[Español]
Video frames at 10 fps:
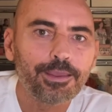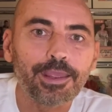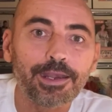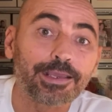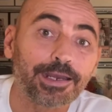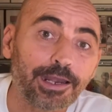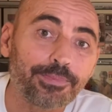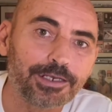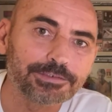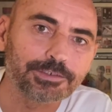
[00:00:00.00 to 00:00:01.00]
el canal
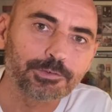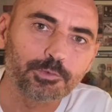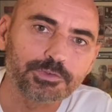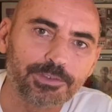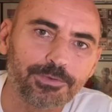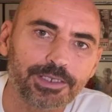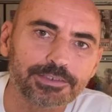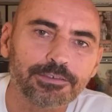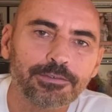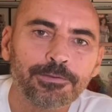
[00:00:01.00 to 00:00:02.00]
de las
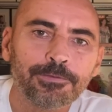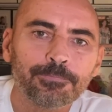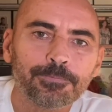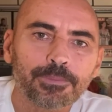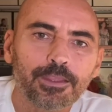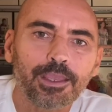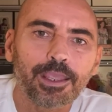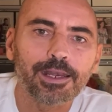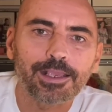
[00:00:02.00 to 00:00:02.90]
exclusivas, el